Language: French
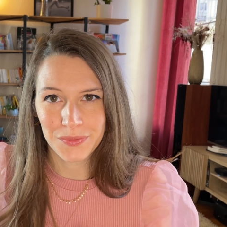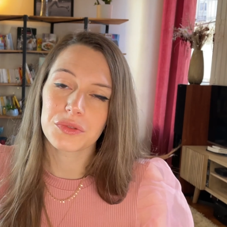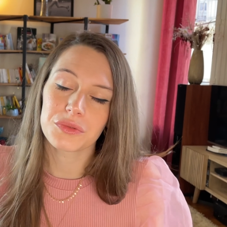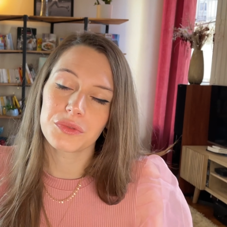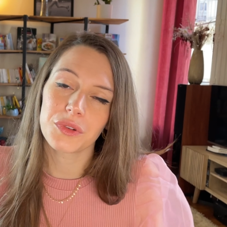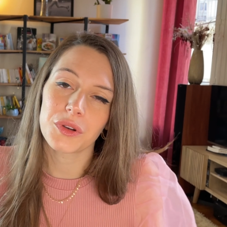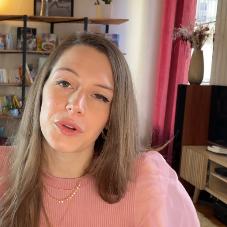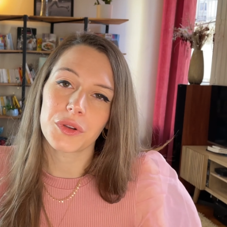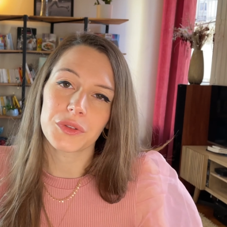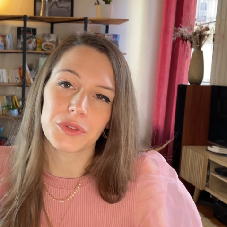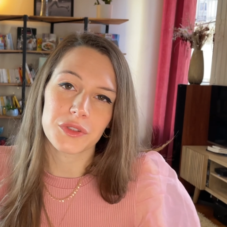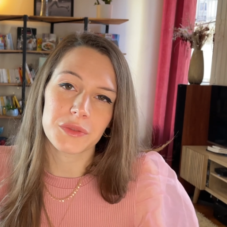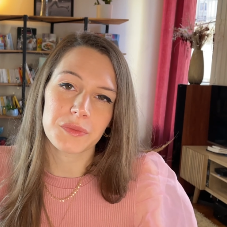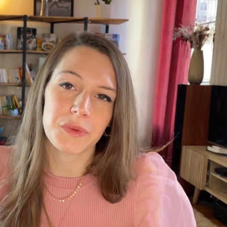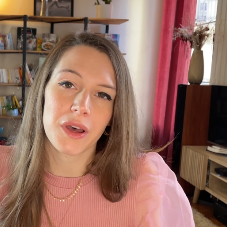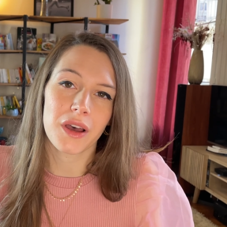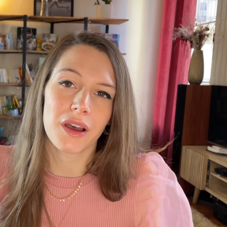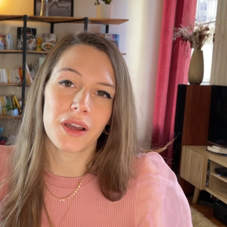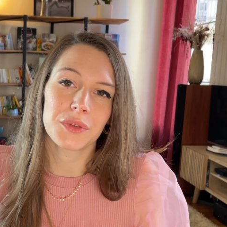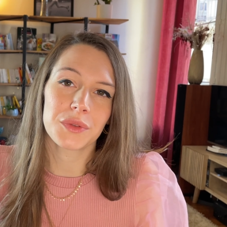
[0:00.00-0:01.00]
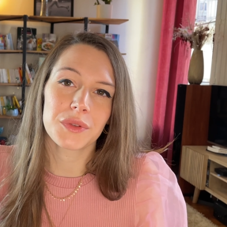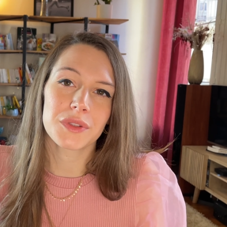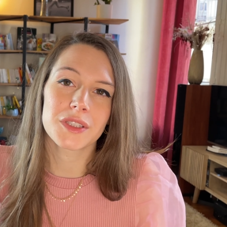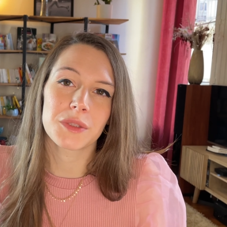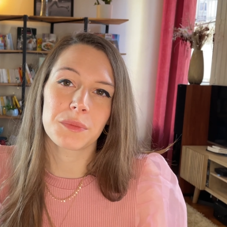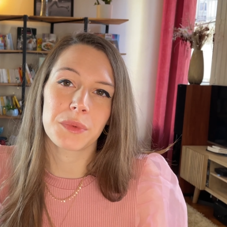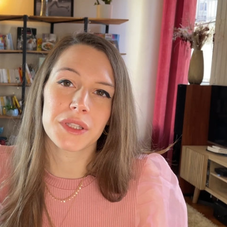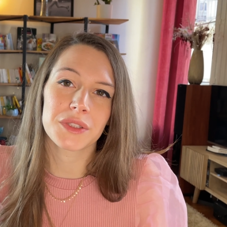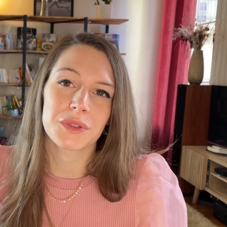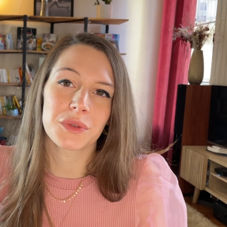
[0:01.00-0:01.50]
Souvent, quand on se prend un râteau, c'est
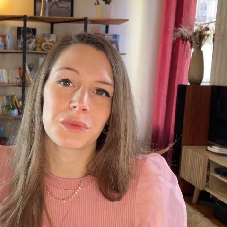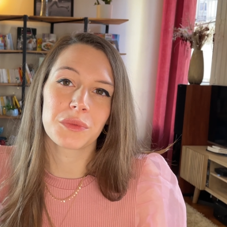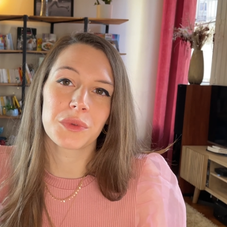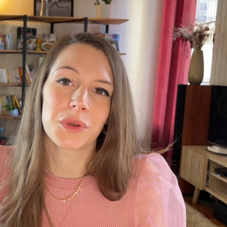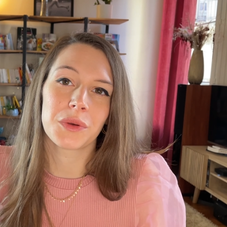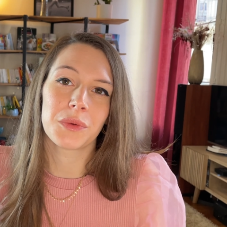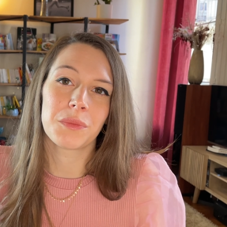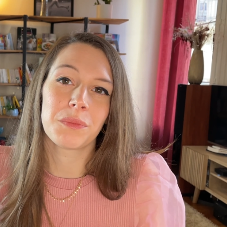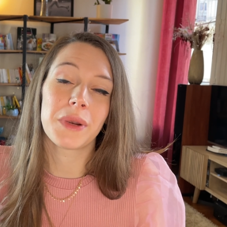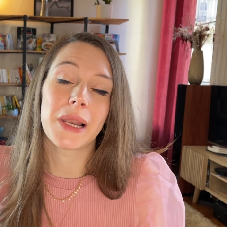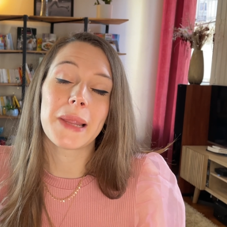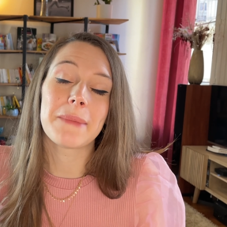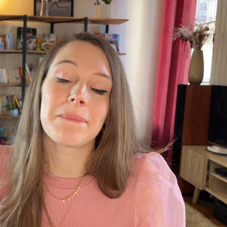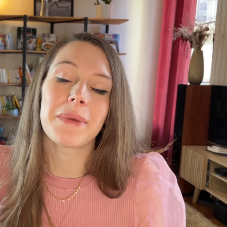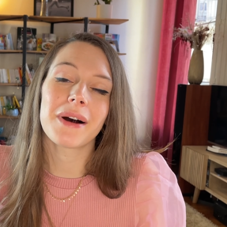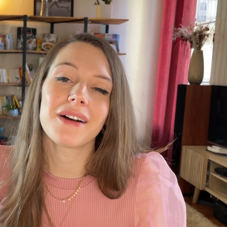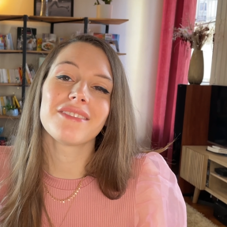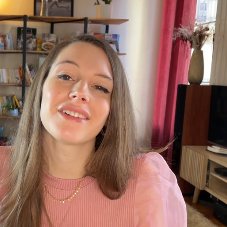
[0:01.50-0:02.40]
parce qu'on ne plaît pas